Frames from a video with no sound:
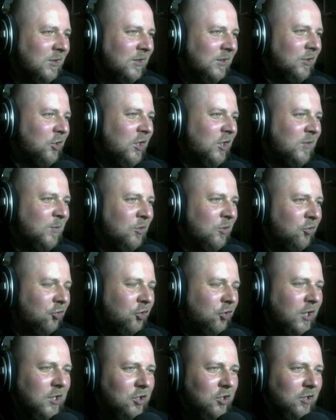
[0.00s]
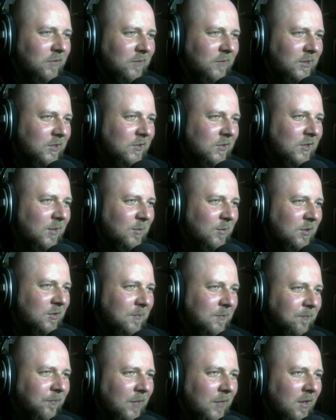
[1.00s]
музыка. Сейчас бы еще женщин в этих
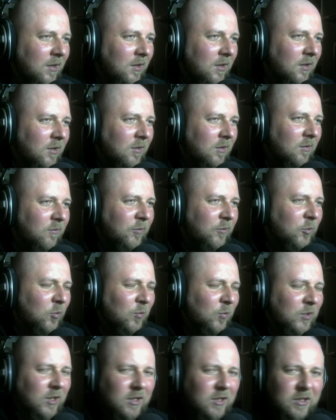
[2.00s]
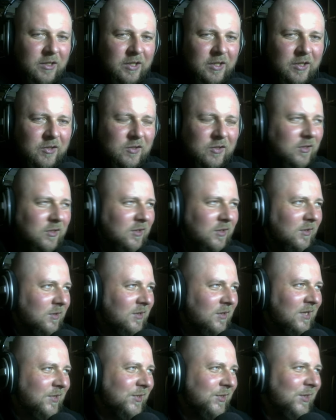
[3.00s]
самых... В юбках из э,
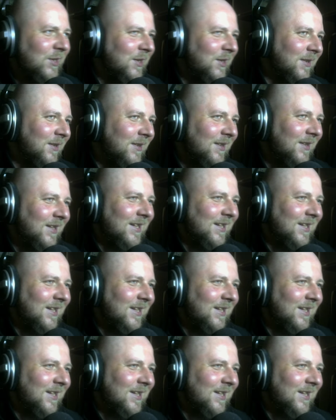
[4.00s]
лозы.